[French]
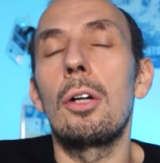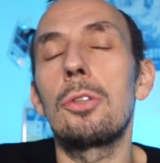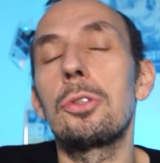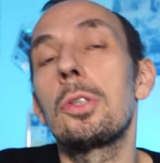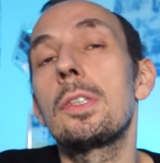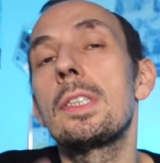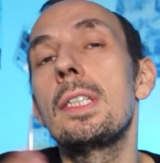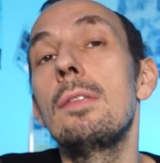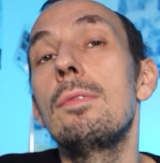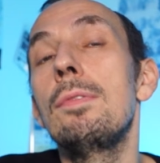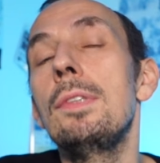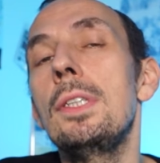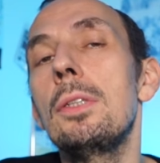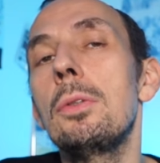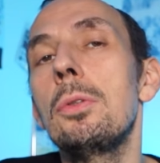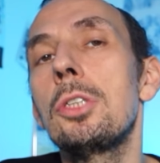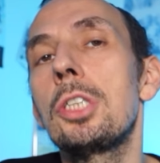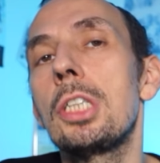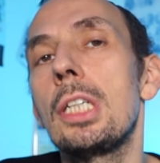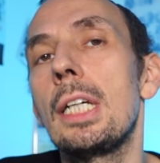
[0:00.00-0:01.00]
dans cette
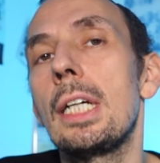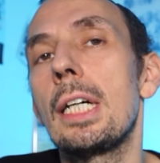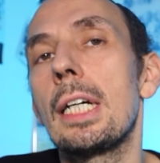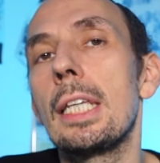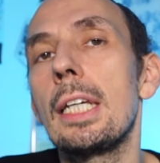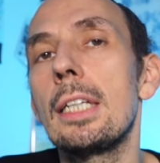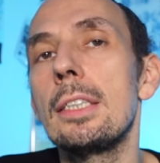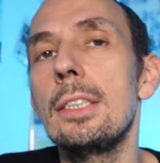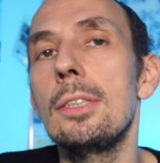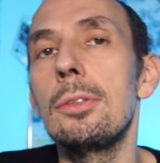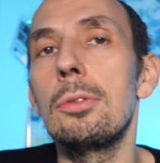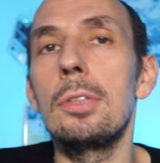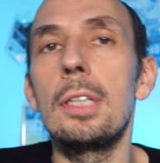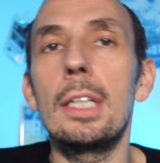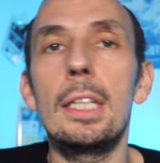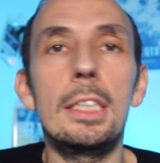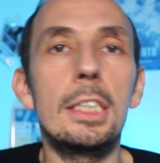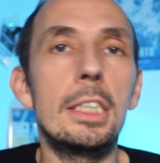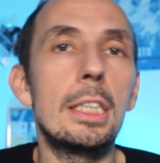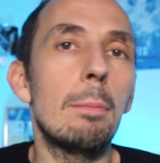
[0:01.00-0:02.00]
vidéo, j'ai rien dit de
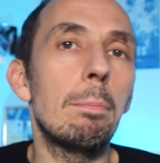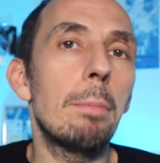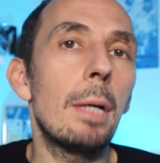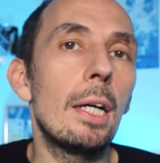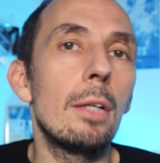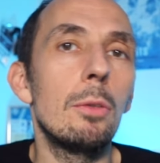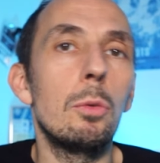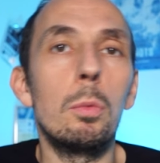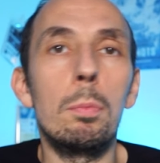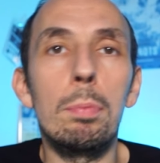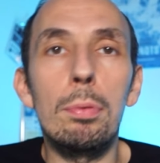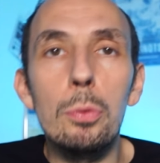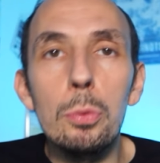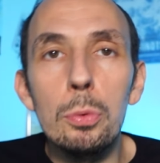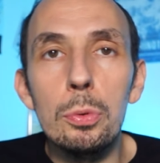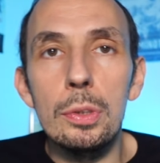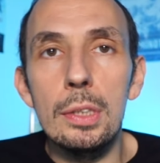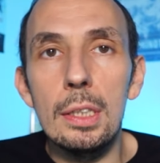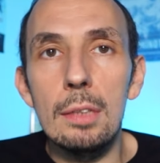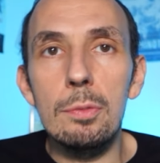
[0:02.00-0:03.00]
dingue, j'ai pas non
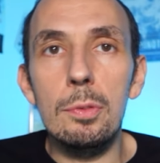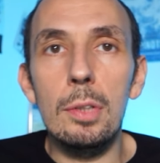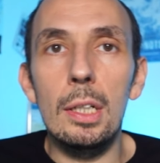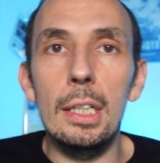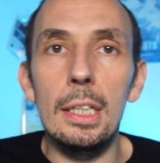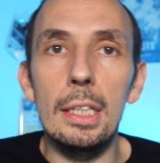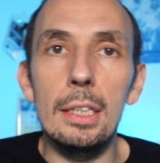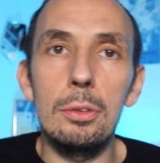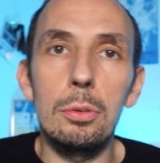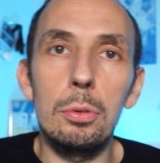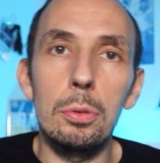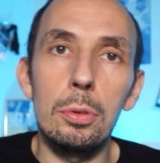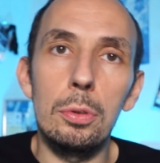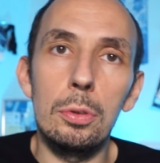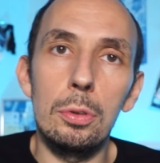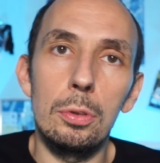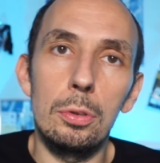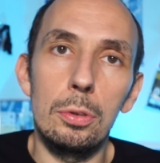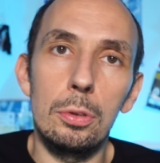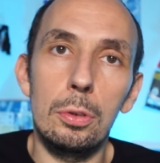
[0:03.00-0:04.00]
plus dévoilé
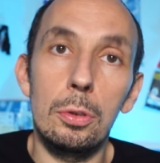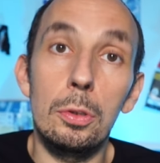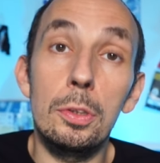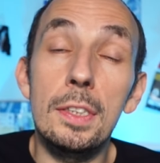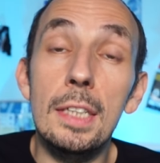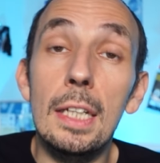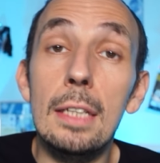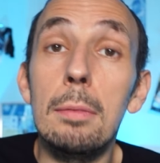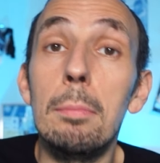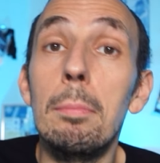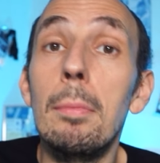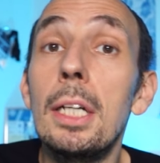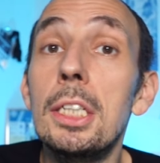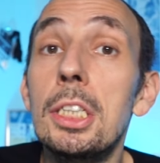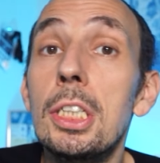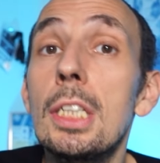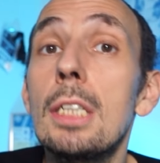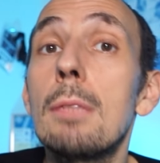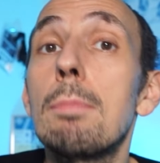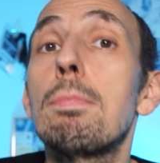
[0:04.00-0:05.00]
de recettes
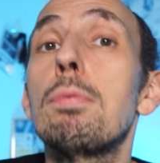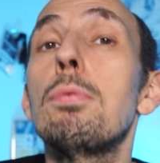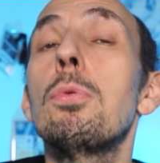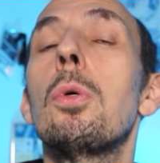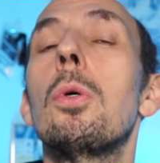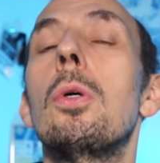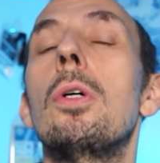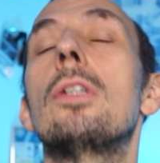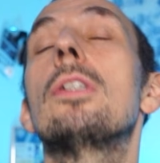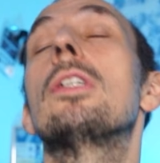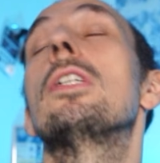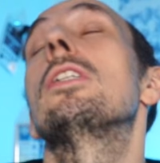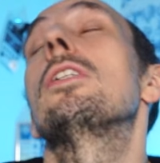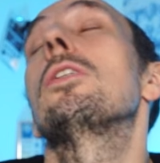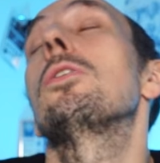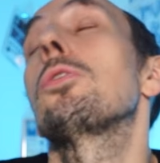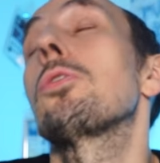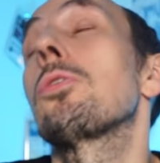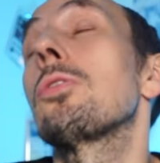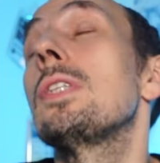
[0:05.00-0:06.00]
magiques pour euh,
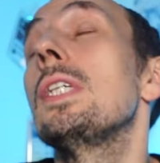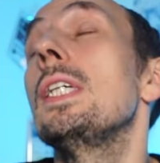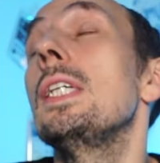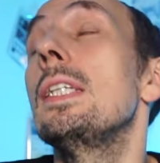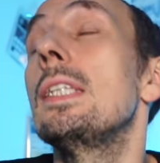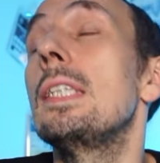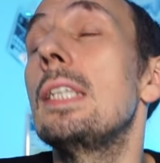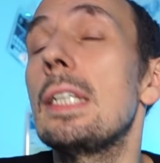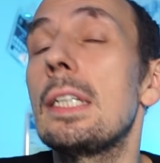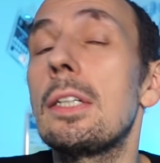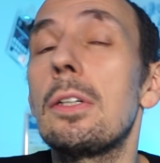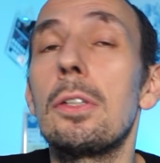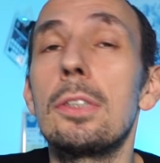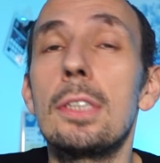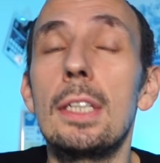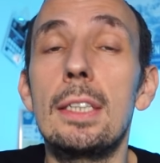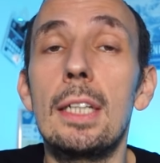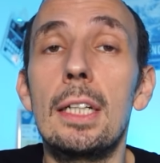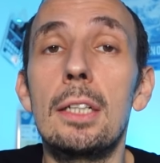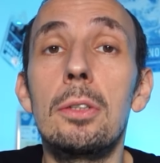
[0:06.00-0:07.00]
recruter des grands
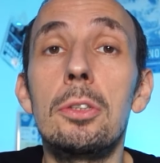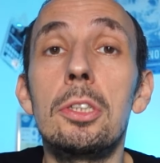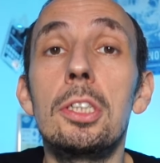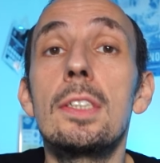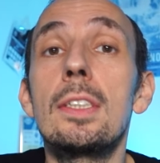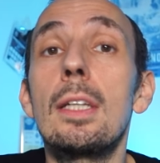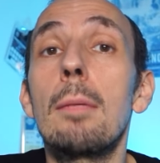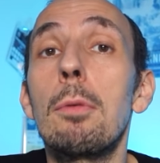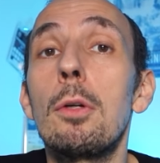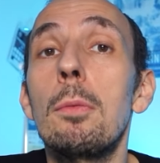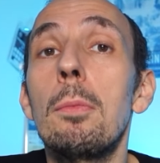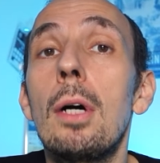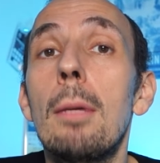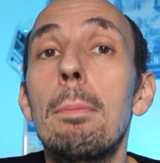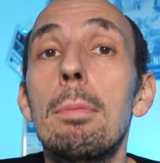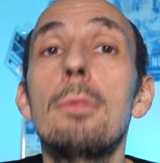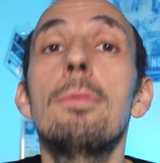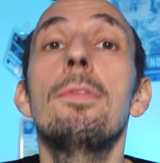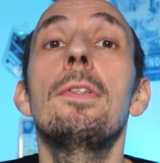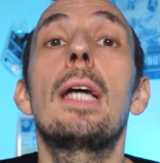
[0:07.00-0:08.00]
attaquants, j'ai simplement un
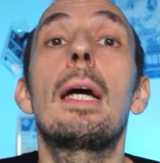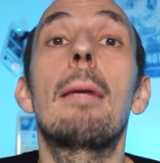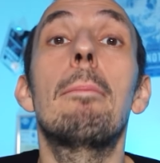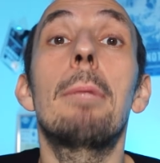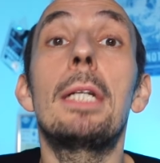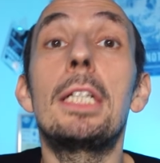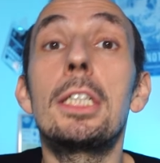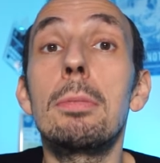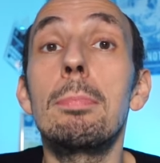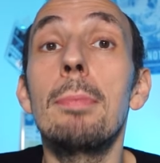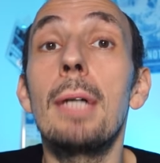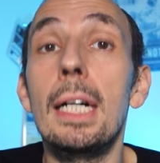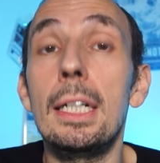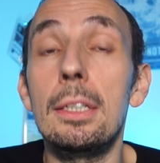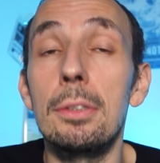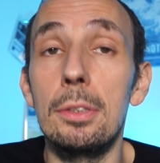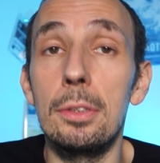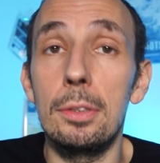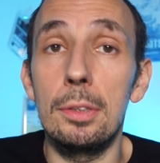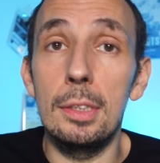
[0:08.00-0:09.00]
peu fait un
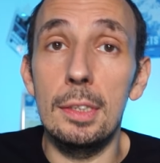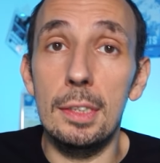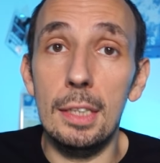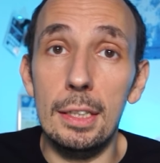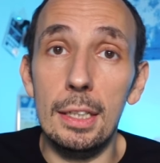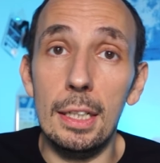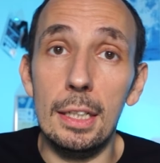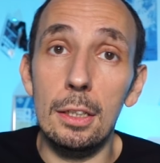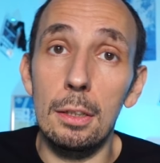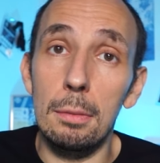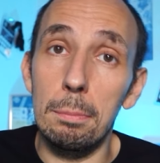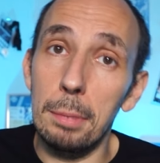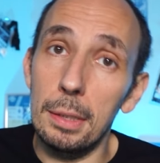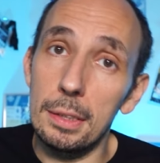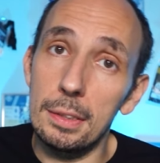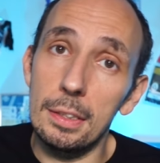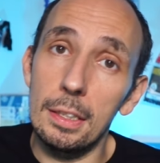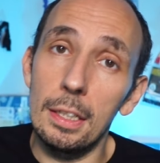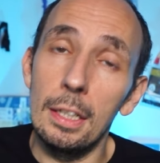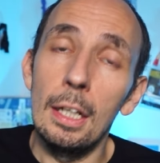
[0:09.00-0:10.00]
benchmark euh, des attaquants
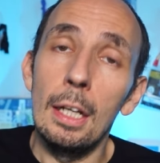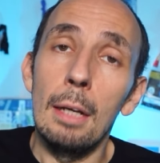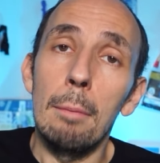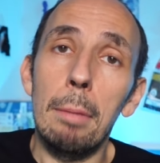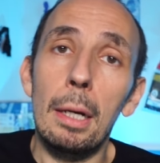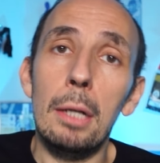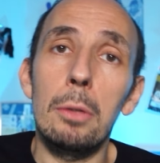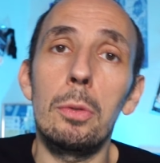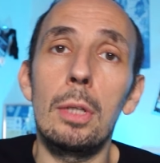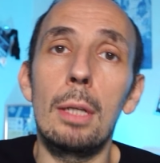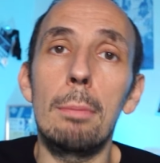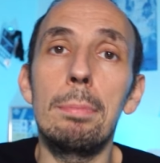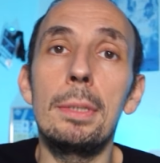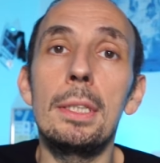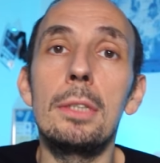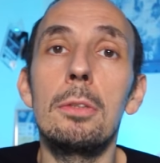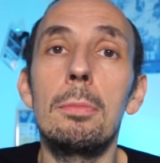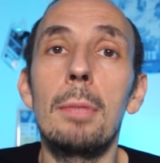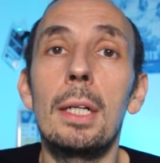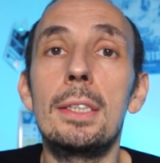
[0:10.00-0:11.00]
passés par
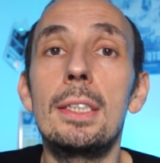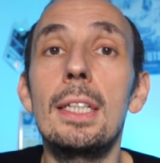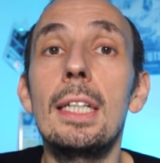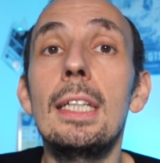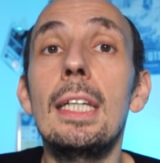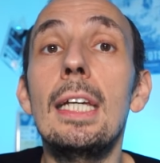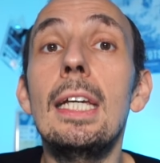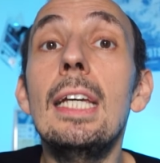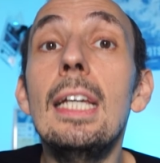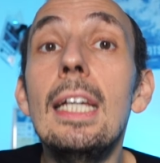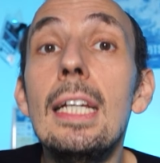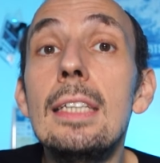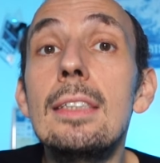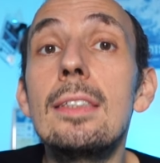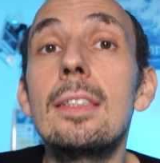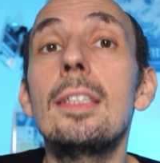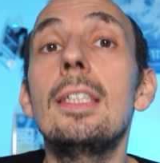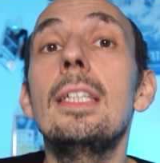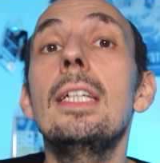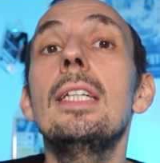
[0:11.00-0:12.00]
l'Olympique de Marseille et
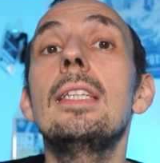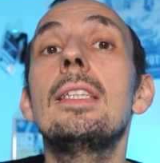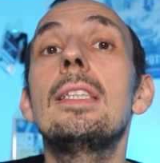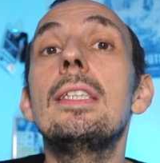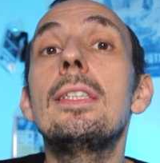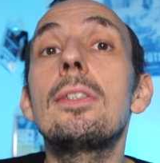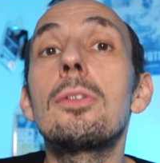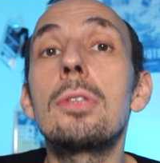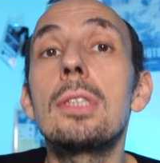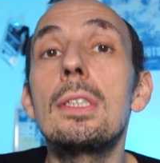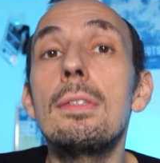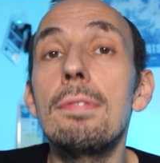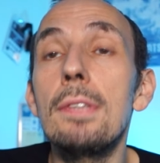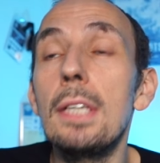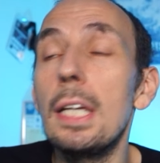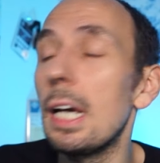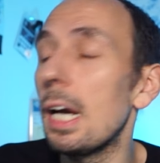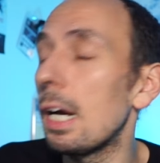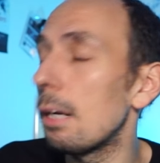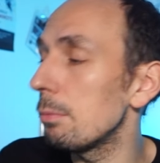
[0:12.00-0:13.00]
essayé
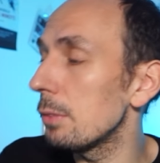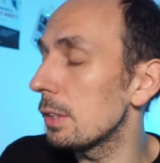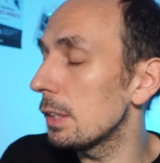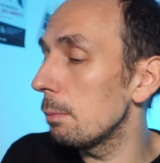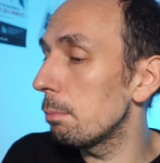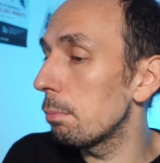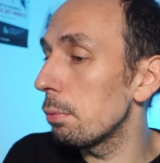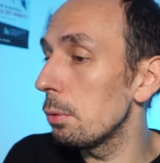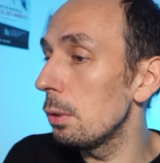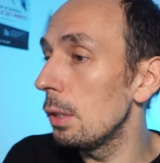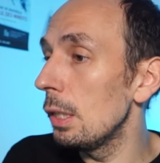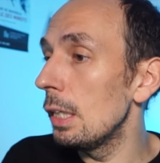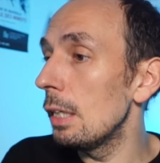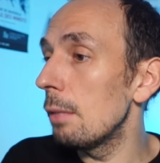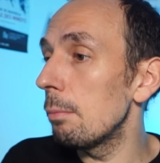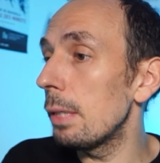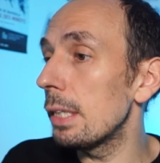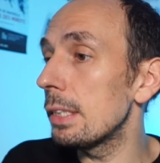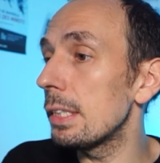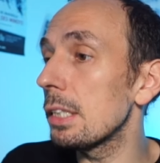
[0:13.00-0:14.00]
d'identifier un petit peu
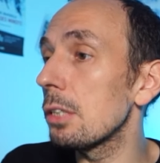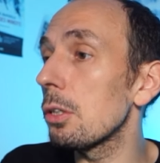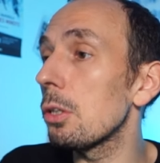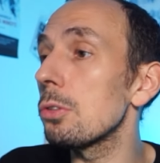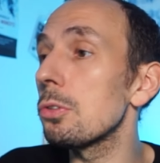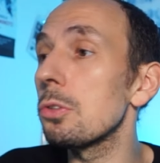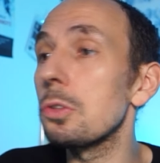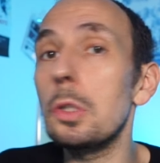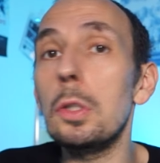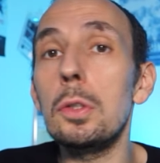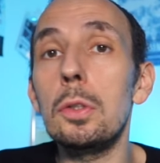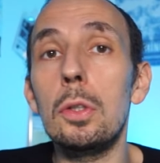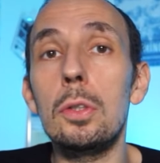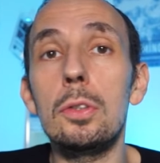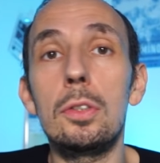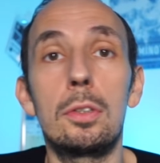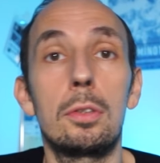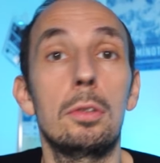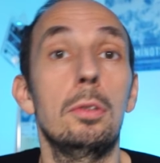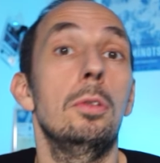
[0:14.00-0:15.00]
bah, des grandes
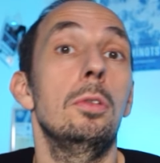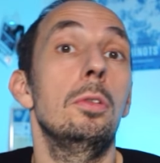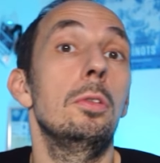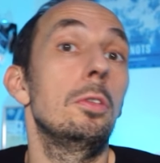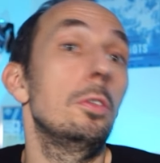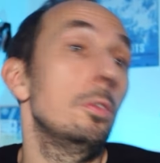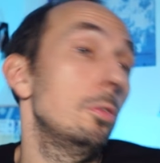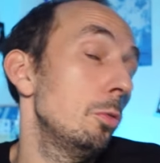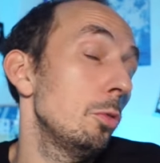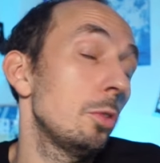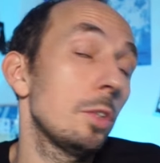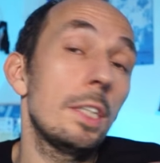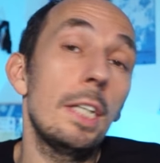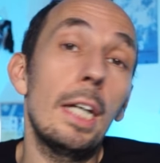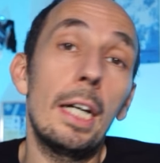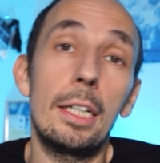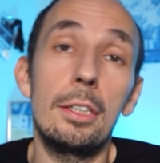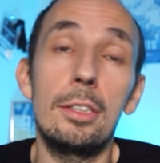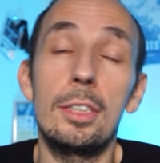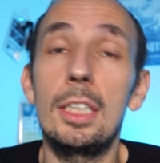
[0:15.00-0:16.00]
tendances euh, de ce qui
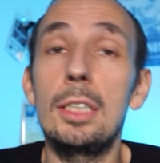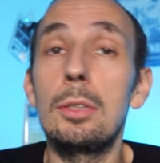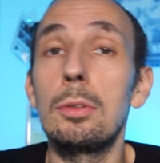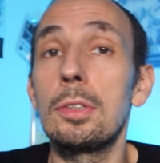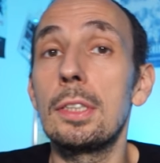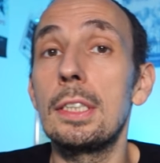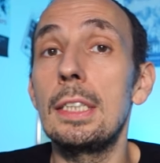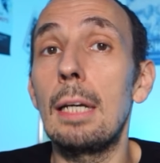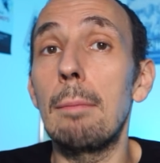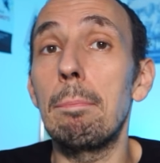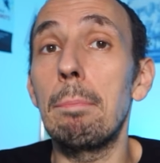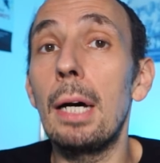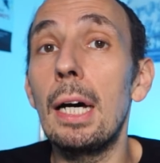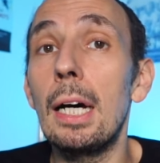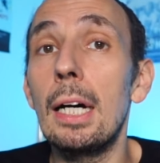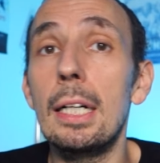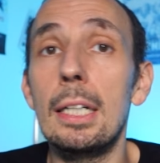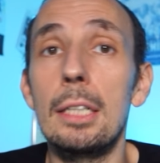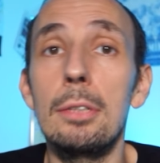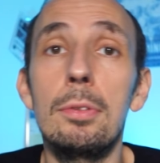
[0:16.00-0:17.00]
a réussi, de ce qui n'a
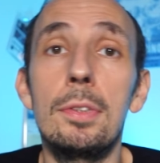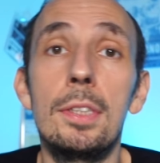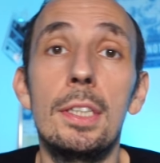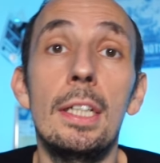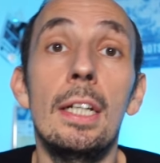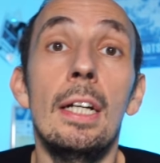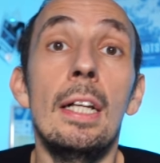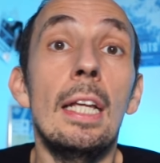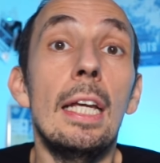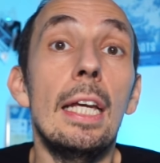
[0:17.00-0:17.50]
pas réussi.